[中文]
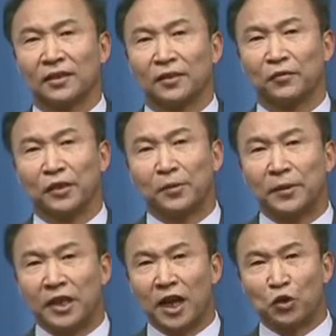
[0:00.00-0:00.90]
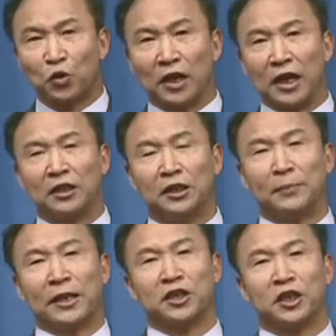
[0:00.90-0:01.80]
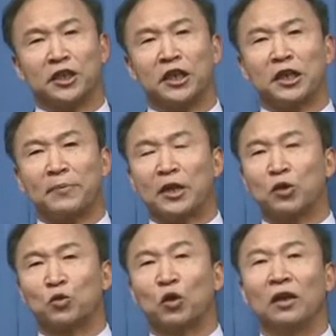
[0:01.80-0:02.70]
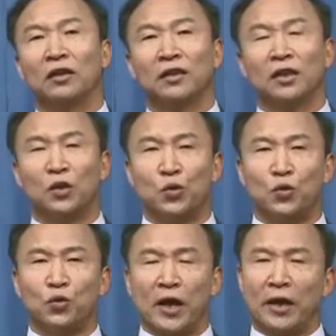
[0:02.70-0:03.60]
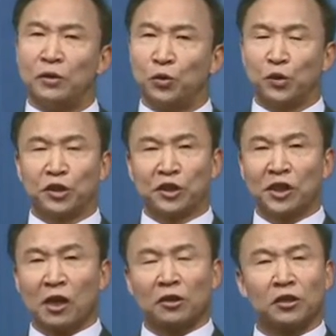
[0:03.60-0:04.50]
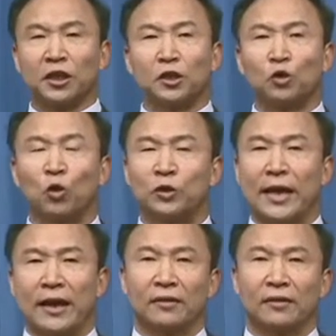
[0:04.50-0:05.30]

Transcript: 为什么这样说呢？你看圣经里边就说：“语言与上帝同在，